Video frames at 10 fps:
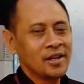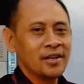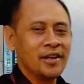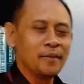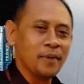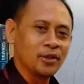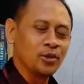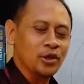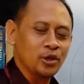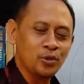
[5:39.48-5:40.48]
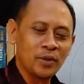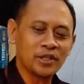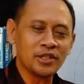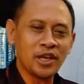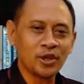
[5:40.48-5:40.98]
dan batu itu
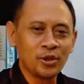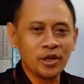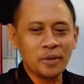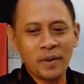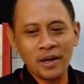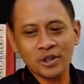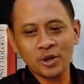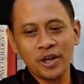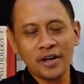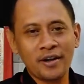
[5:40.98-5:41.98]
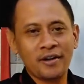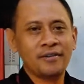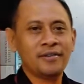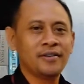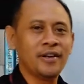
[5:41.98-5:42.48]
masih jatuh di kepala saudara,